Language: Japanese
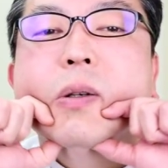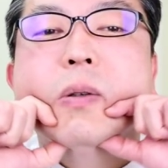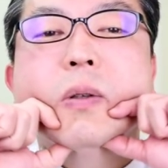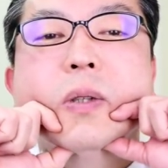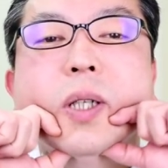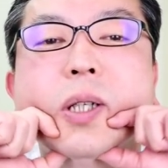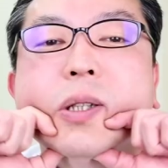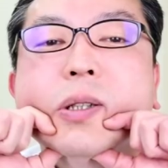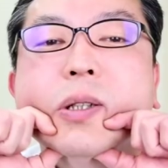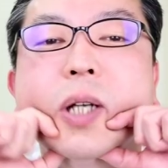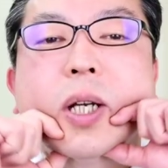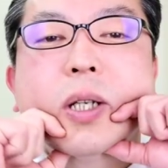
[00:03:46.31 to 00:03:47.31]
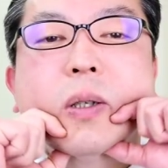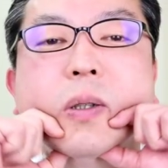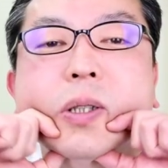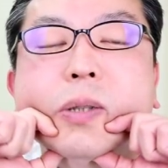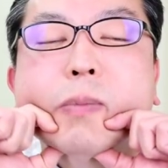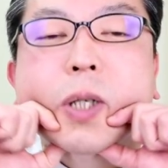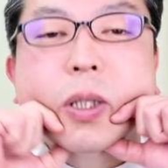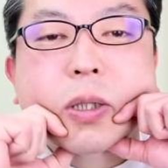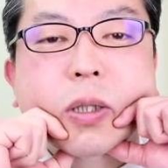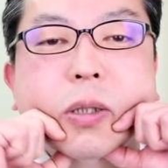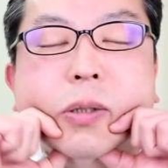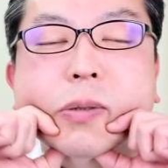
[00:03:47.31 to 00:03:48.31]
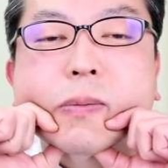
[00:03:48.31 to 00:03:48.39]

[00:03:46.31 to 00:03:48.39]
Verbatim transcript: 横にスライドします。